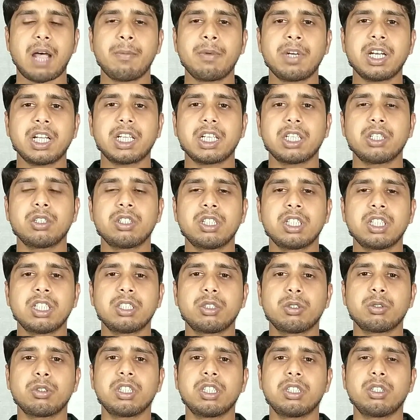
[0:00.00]
আমরা কেননা
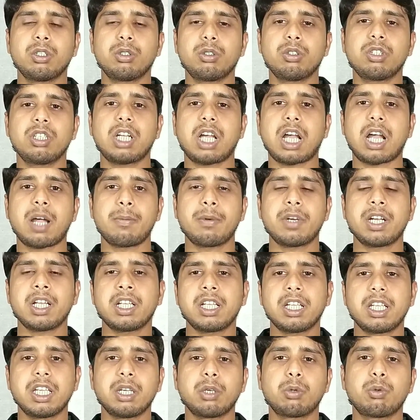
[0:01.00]
যদি ধরুন আমরা
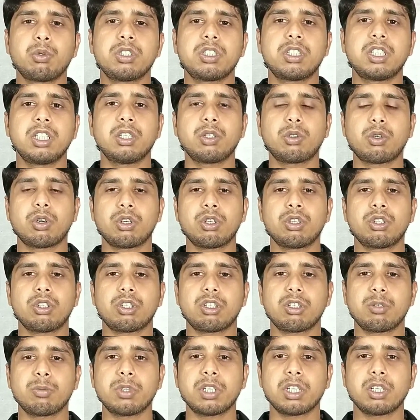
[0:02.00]
একুশ দিন কোনো
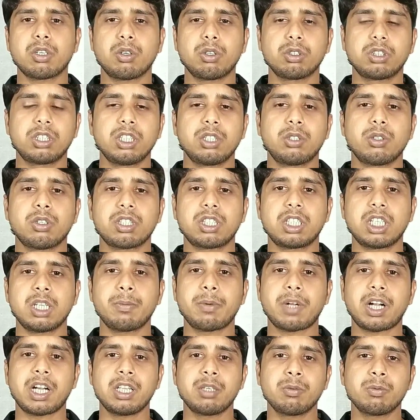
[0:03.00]
রকমে অতি কষ্টে
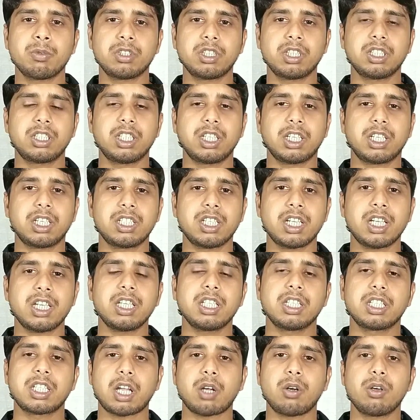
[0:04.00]
বাড়ির মধ্যে থেকে যাই
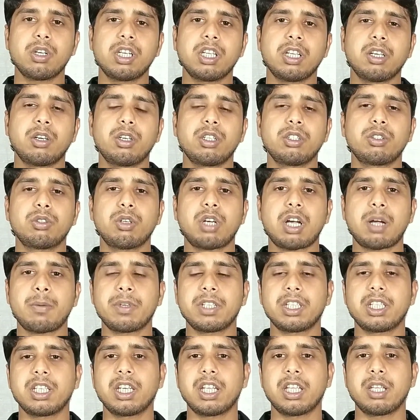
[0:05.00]
তাহলে হয়তো
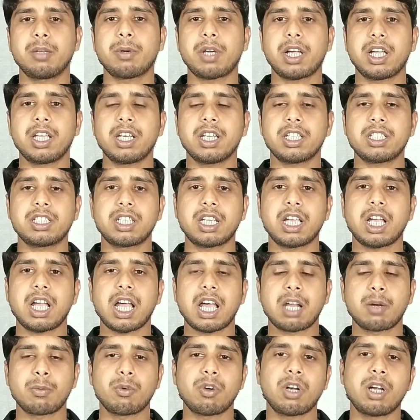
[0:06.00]
আমাদের এই ভাইরাসটা
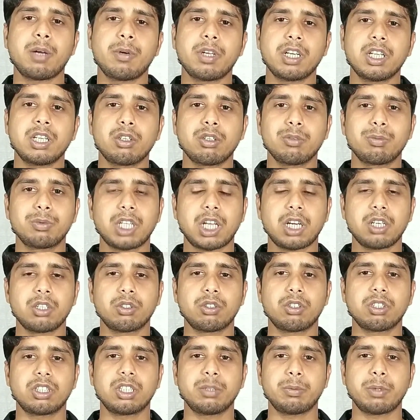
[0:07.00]
আর মহামারীর রূপ ধারণ
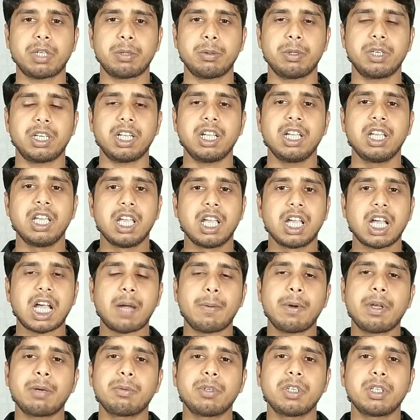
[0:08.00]
করতে পারবে না
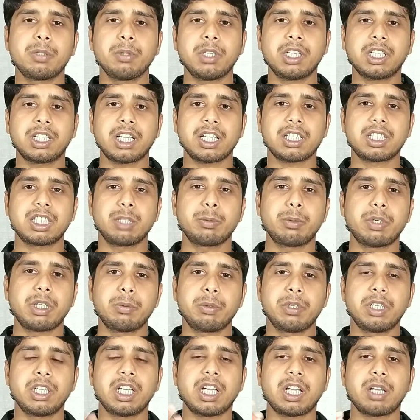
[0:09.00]
আমার পরিবারকে আসতে
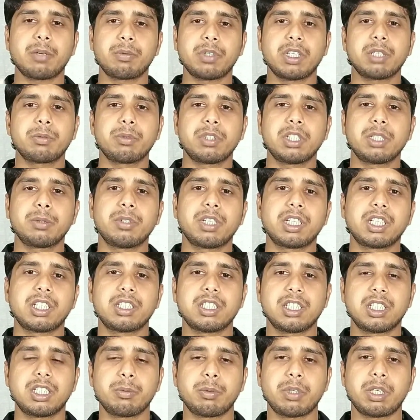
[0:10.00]
পারবে না আপনার
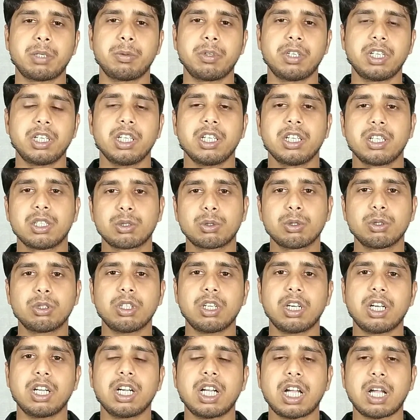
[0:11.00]
পরিবারকে যেতে পারবে না
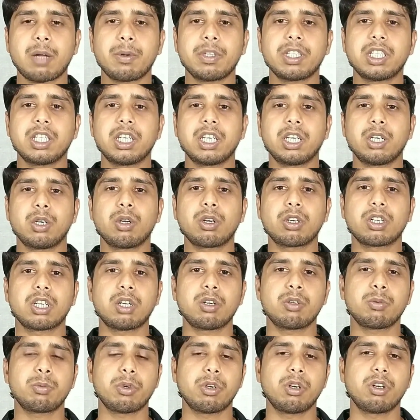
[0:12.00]
সুতরাং আমাদের এই
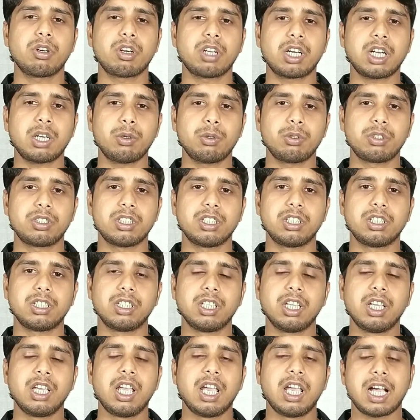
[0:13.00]
লকডাউন ফলো করা উচিত
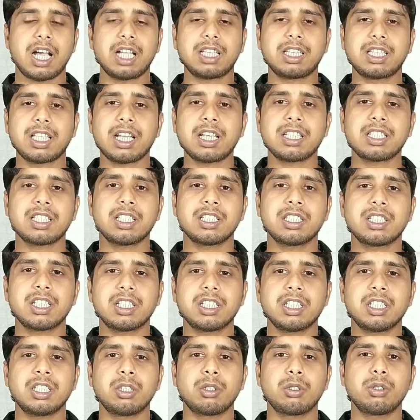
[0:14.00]
আর তার সাথে
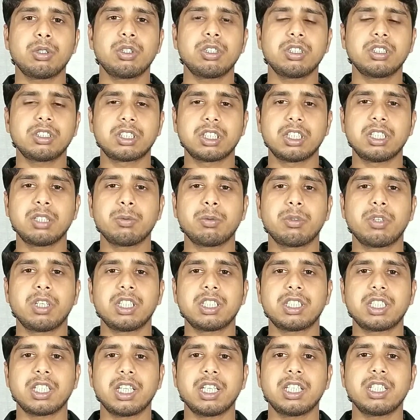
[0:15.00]
সাথে ধরুন তিনি
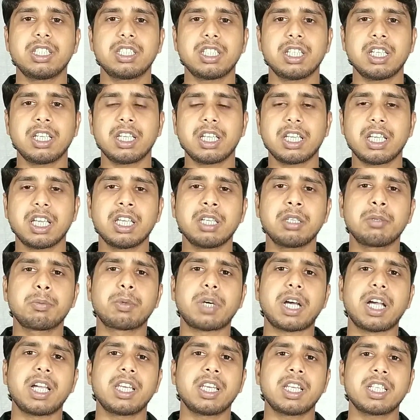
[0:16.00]
বলেছেন যে এই
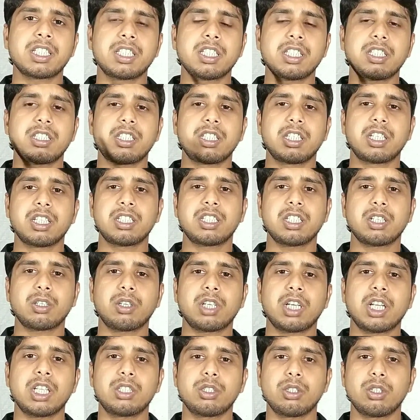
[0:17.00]
ভাইরাসের চিকিৎসা
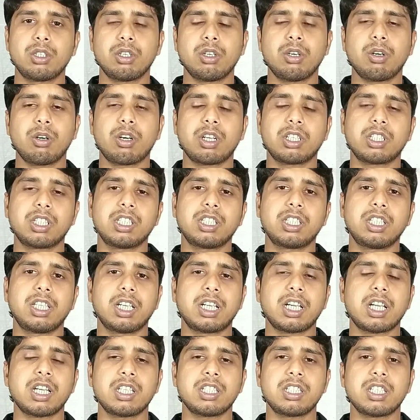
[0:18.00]
করার জন্য অর্থাৎ
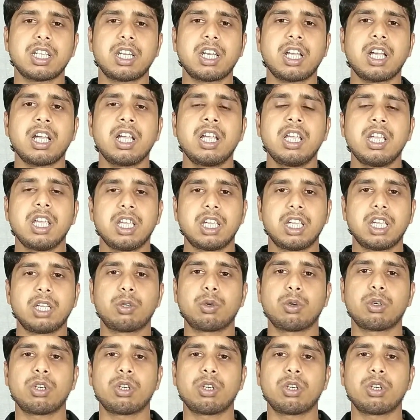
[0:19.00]
এখানে যারা এই